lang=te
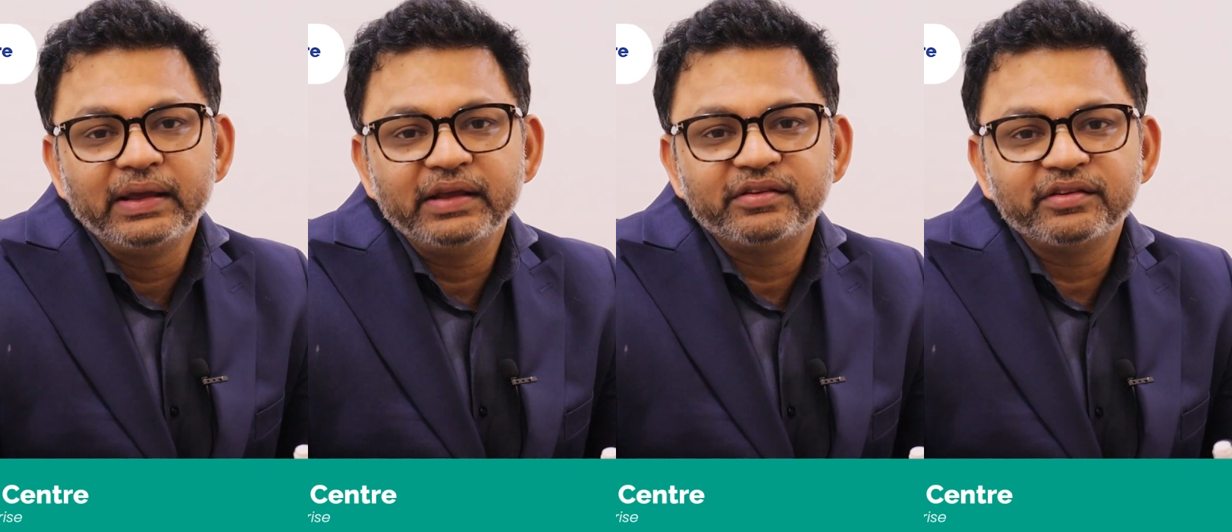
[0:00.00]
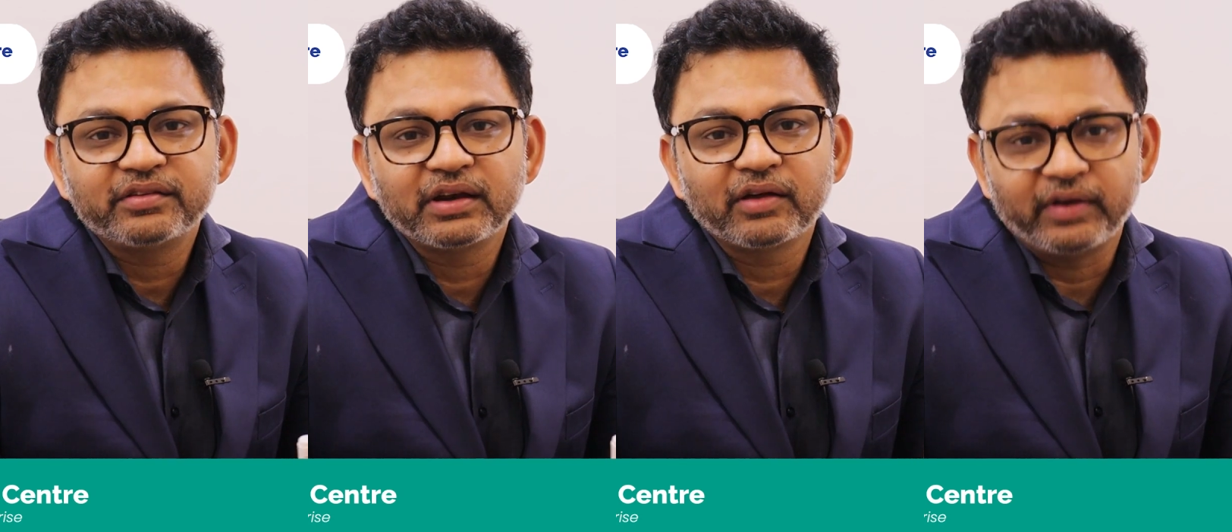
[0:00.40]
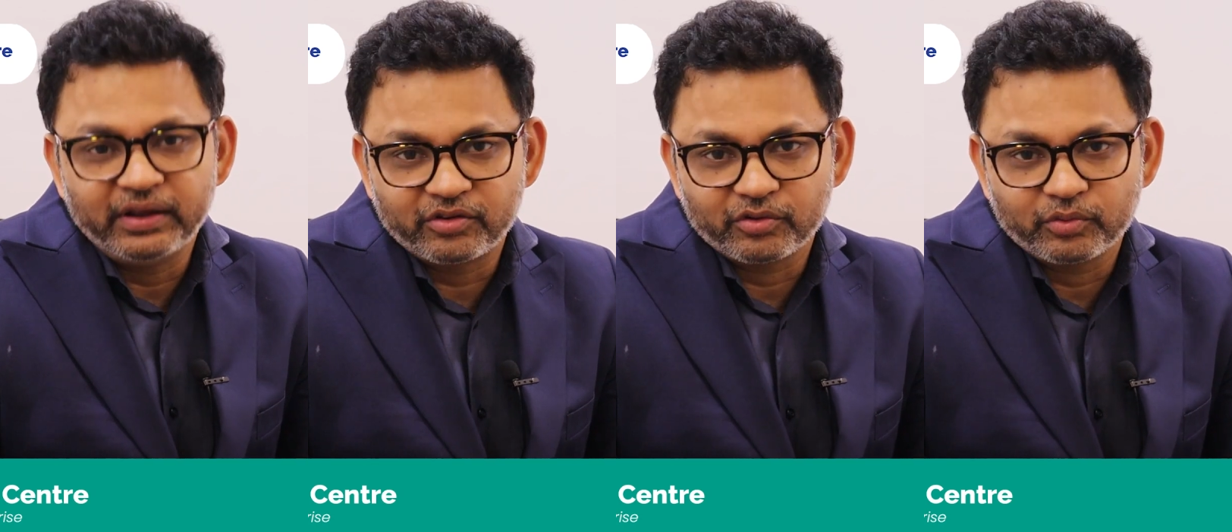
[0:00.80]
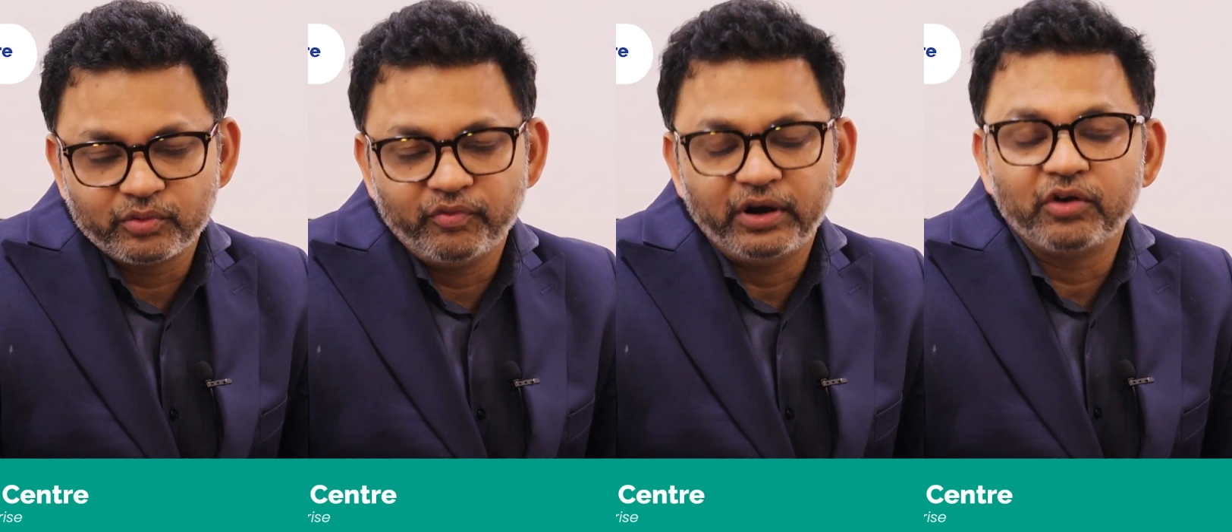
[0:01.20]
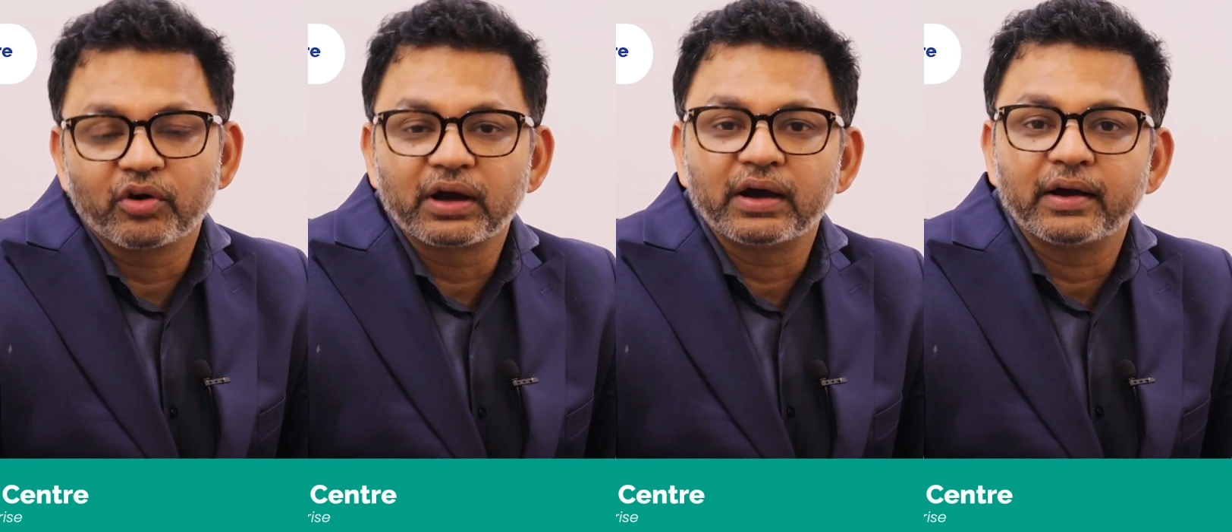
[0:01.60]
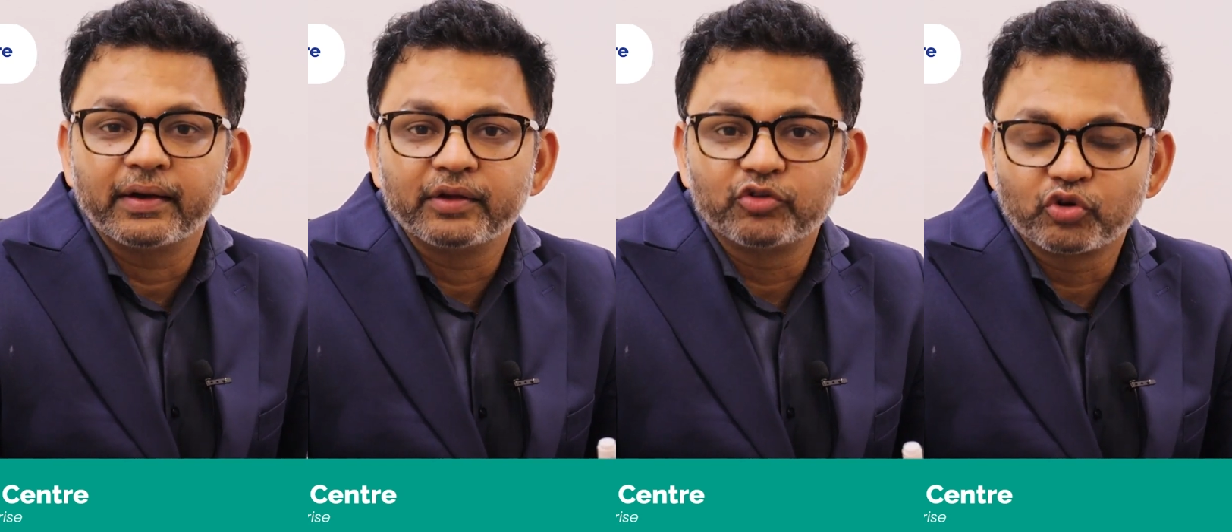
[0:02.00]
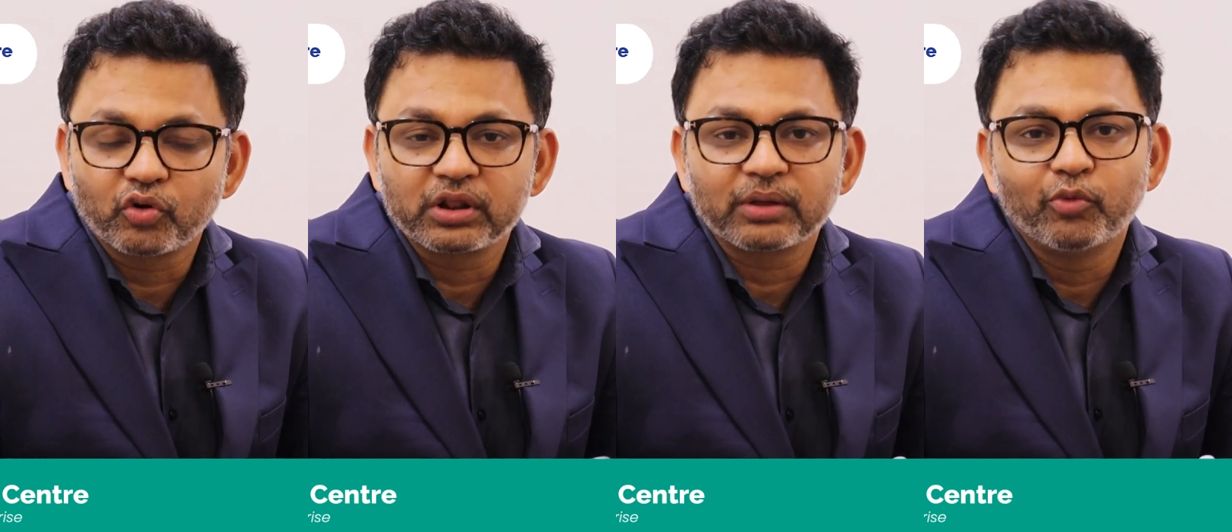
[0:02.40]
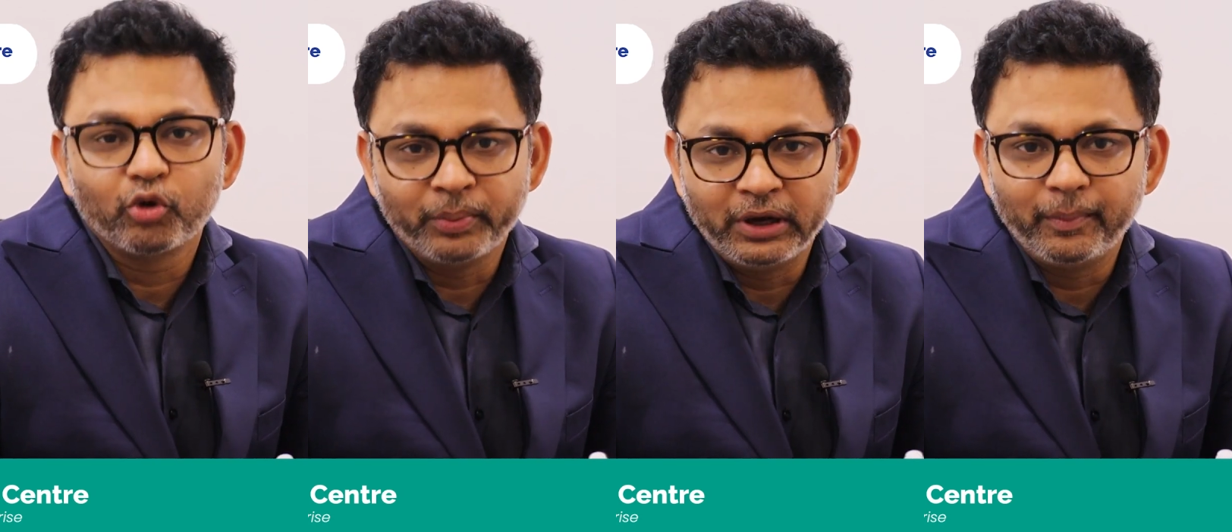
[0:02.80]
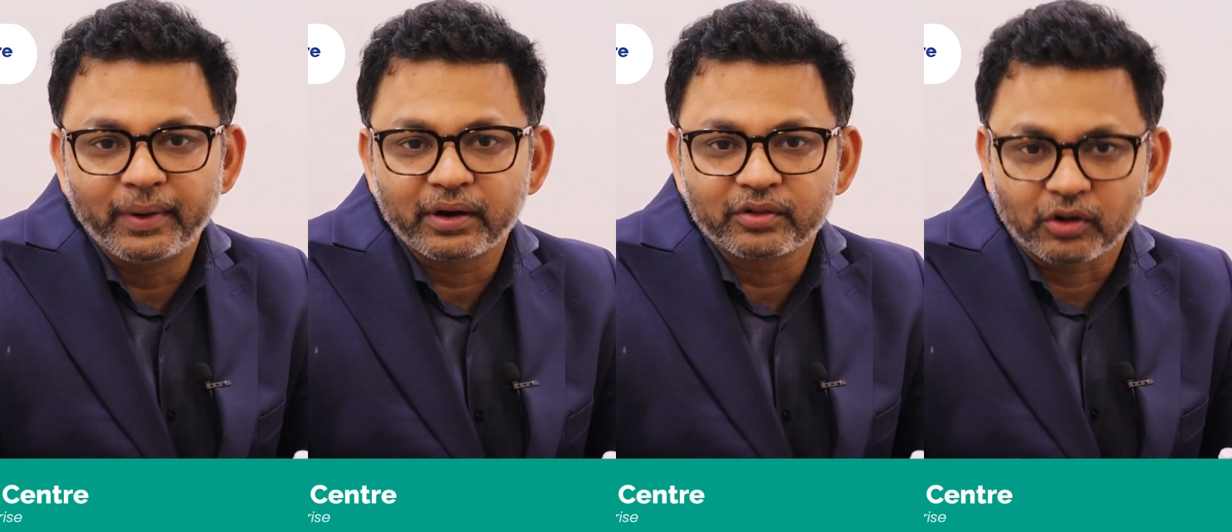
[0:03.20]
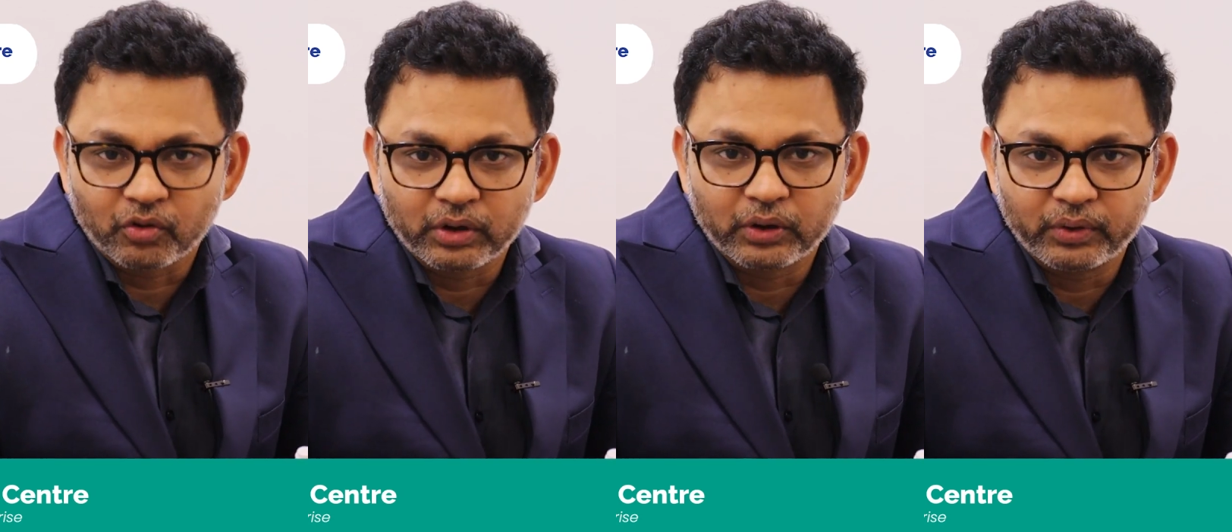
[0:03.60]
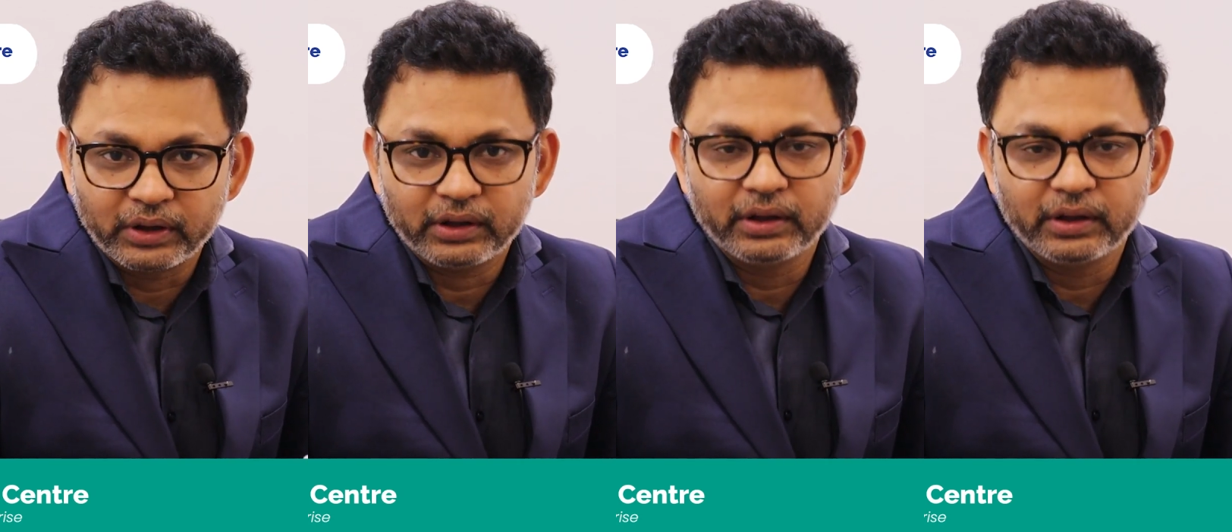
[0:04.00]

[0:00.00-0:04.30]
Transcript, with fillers: ఈ చిన్న చిన్న వెయిన్స్ వీటి యొక్క చుట్టుకొలత మూడు మిల్లీమీటర్ కింద తక్కువగా ఉండి